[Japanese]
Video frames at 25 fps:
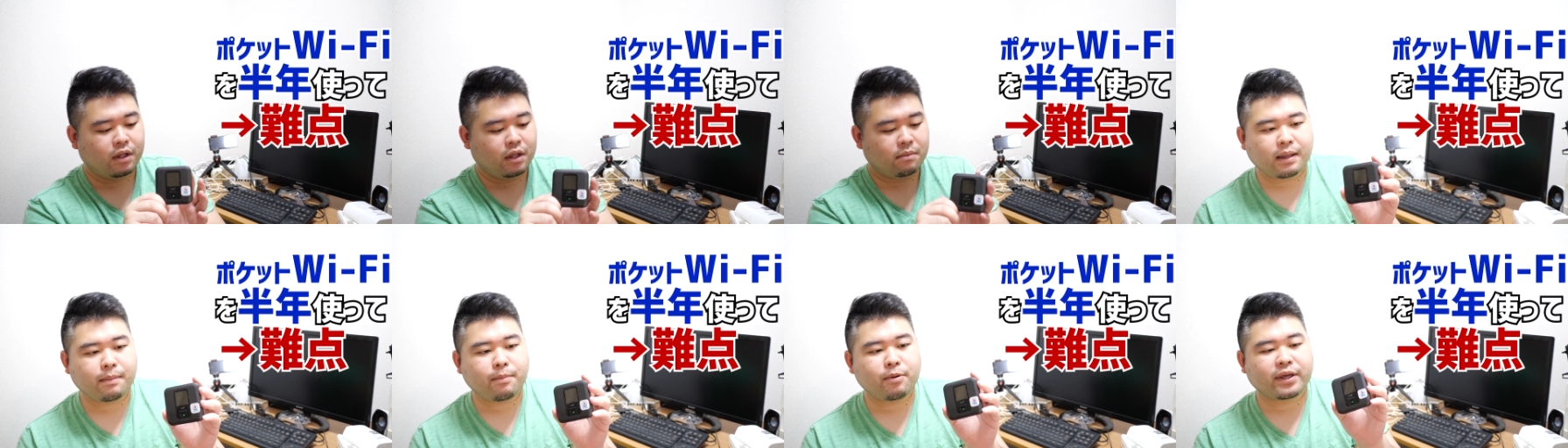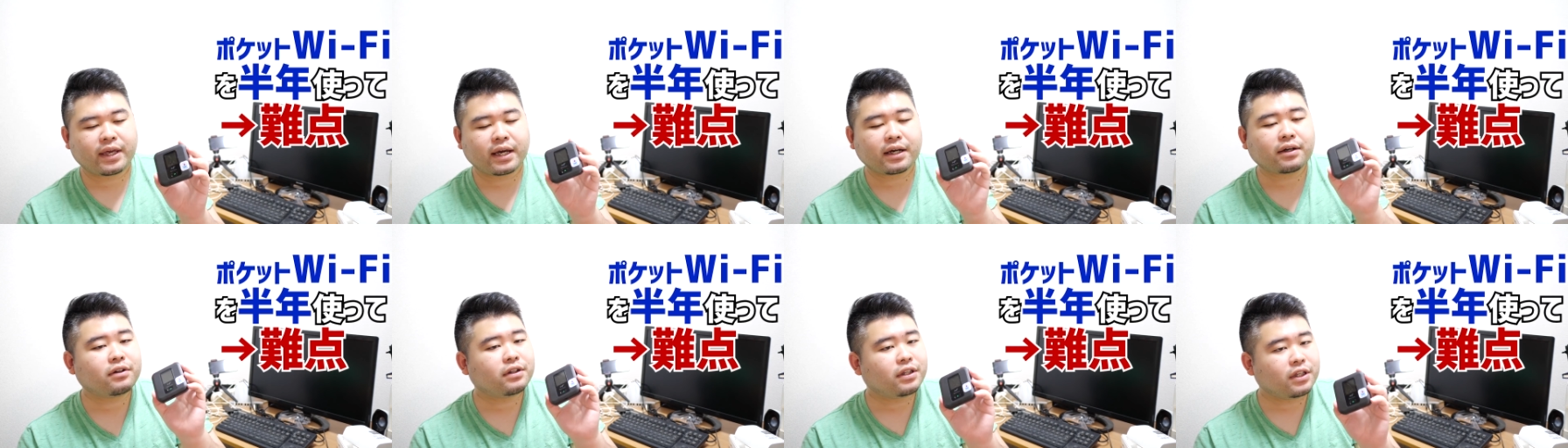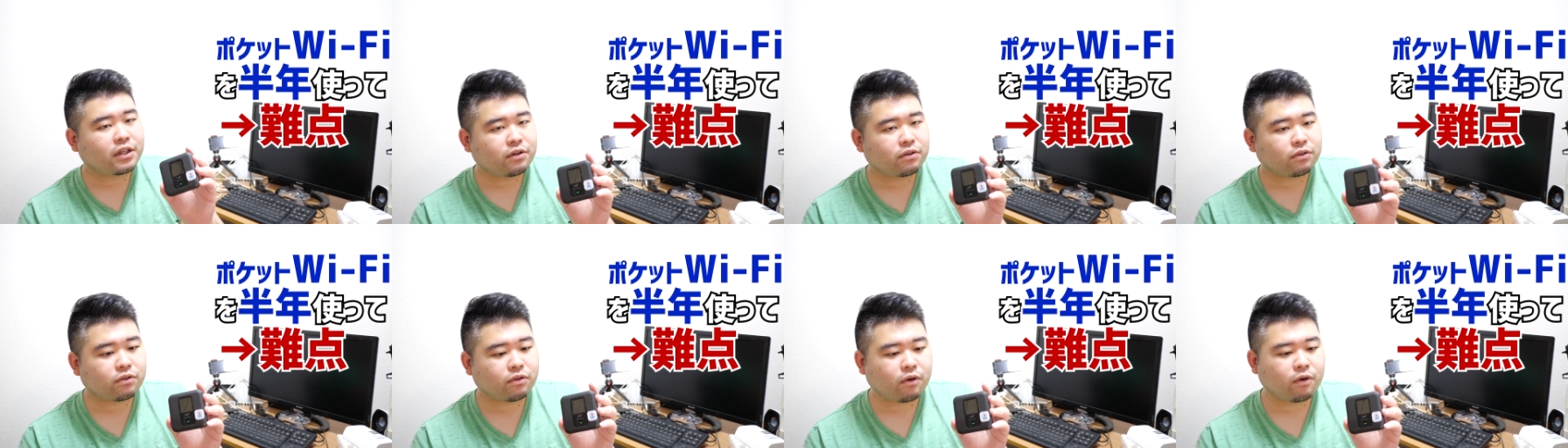でも逆
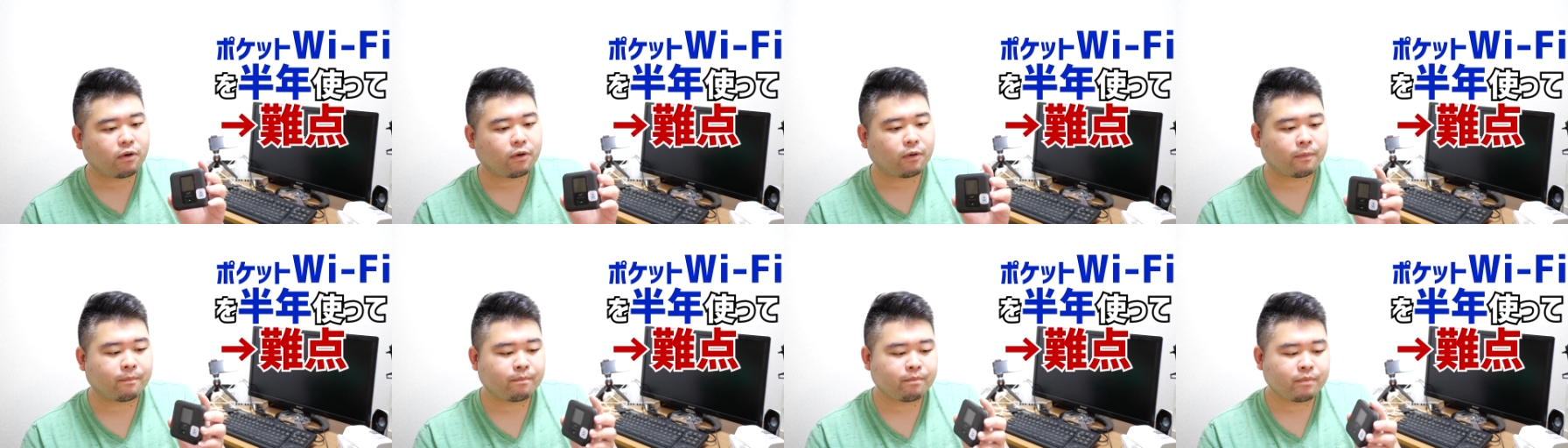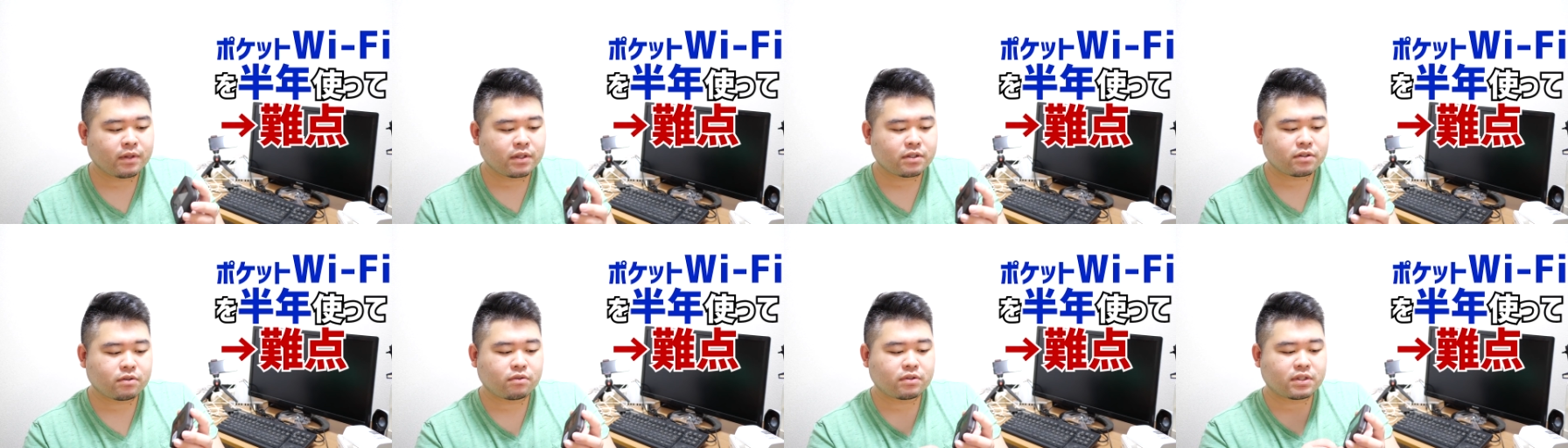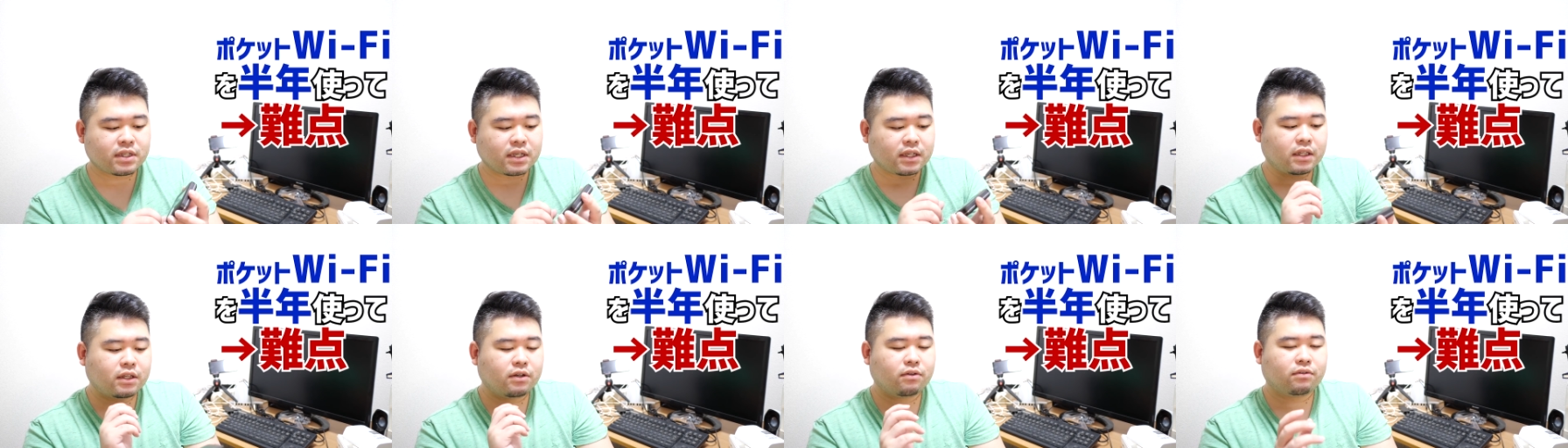に言うと、その
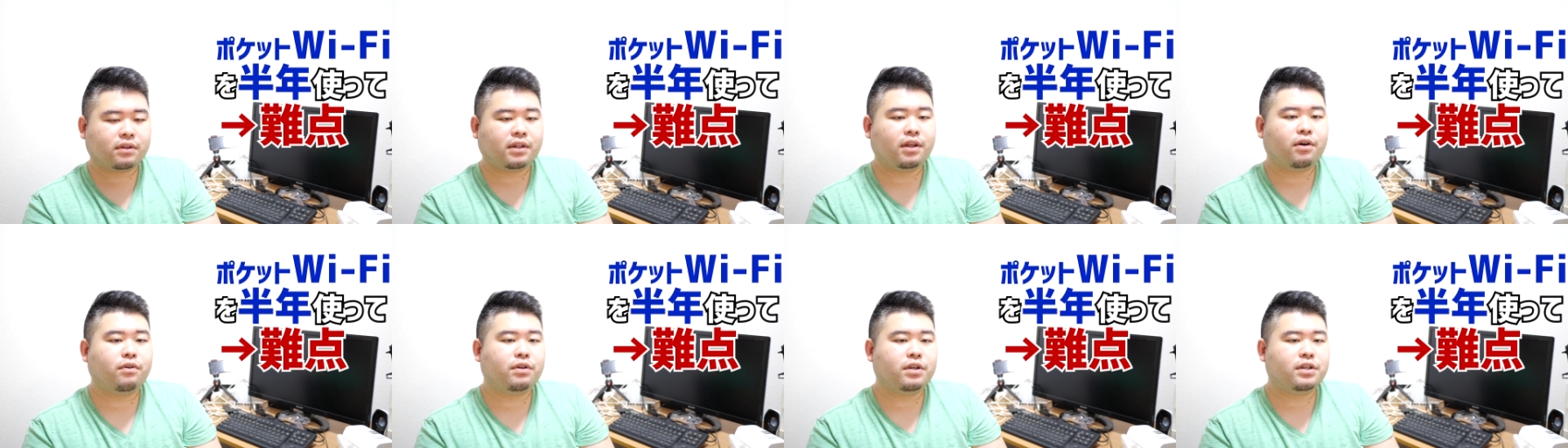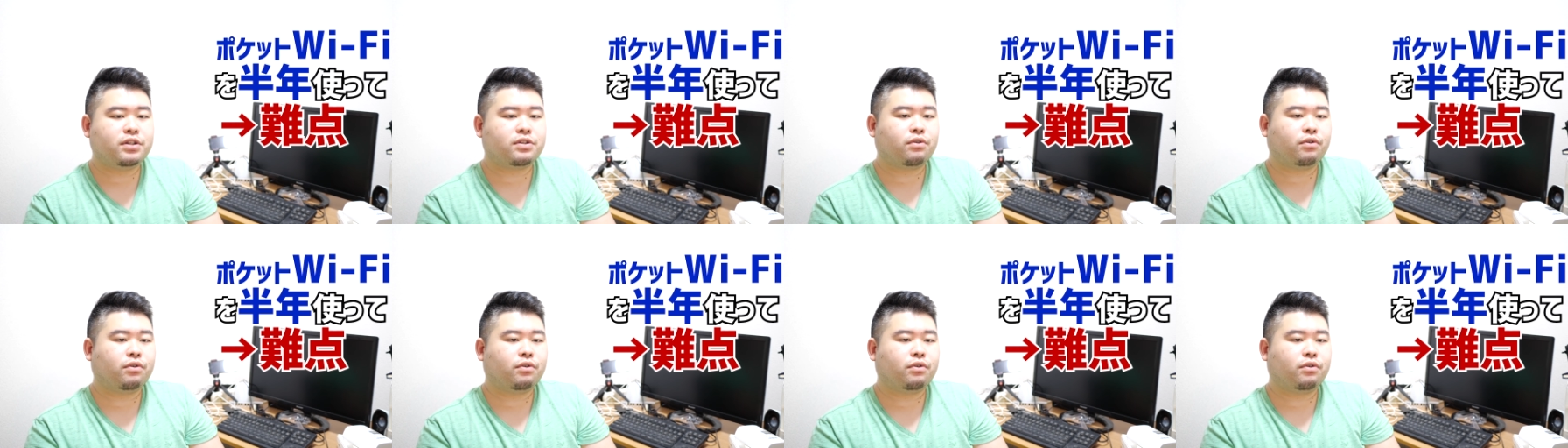さっき言ったように、